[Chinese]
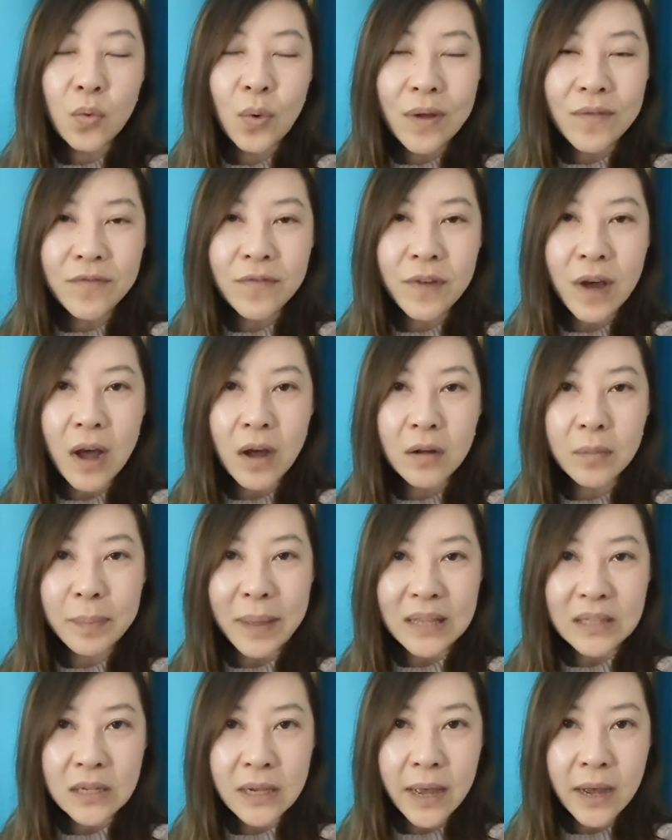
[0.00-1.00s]
官方
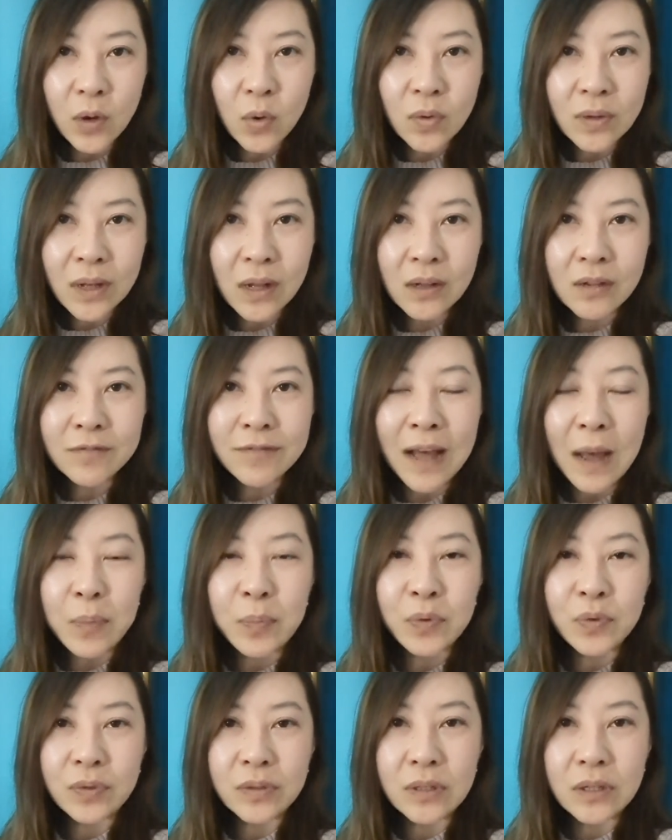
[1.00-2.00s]
白金汉宫刚刚发
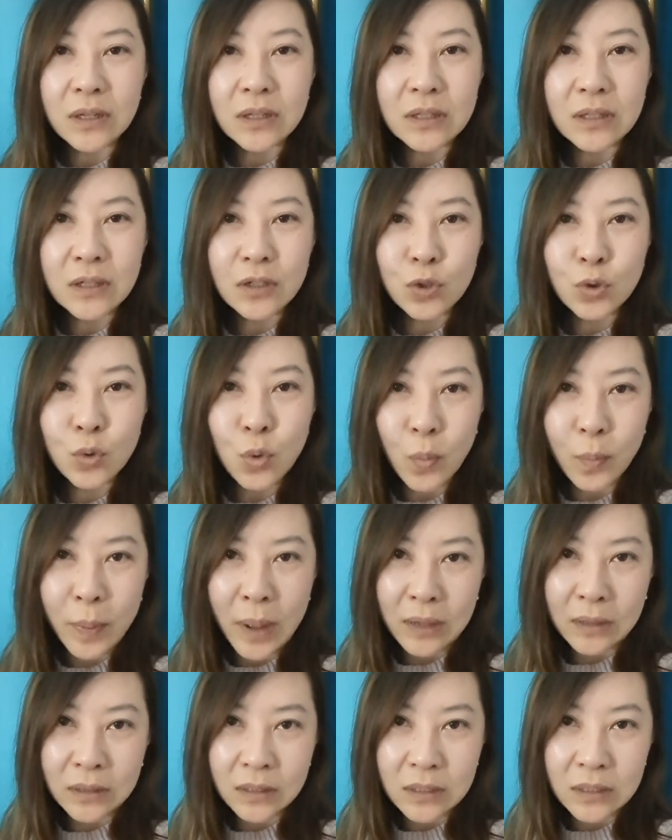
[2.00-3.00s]
布的一个重
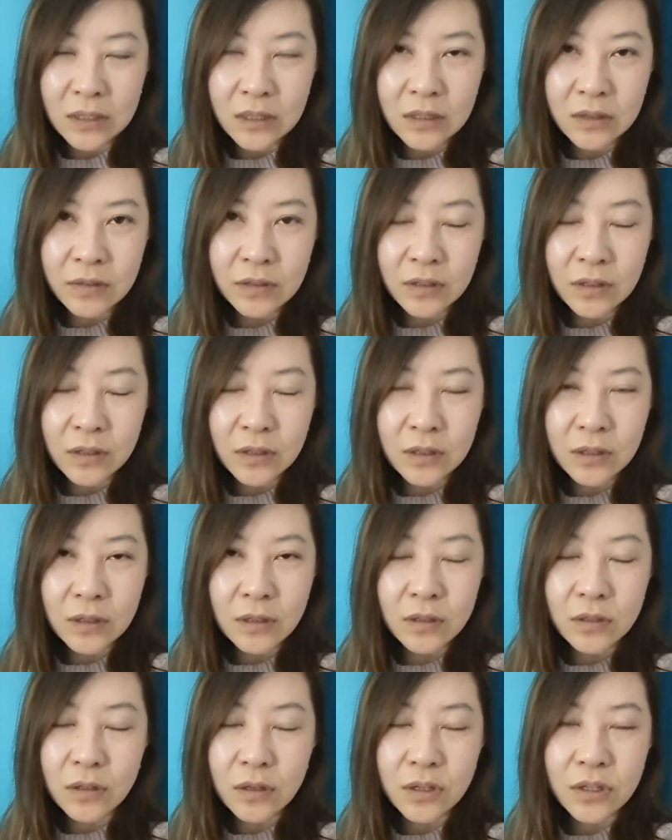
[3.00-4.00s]
磅的新闻，
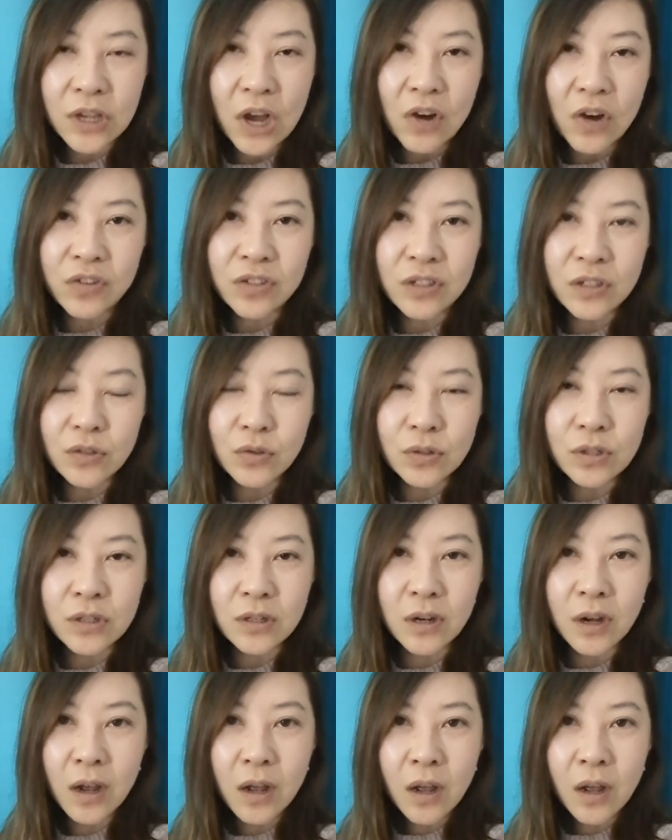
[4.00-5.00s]
呃，消息就是，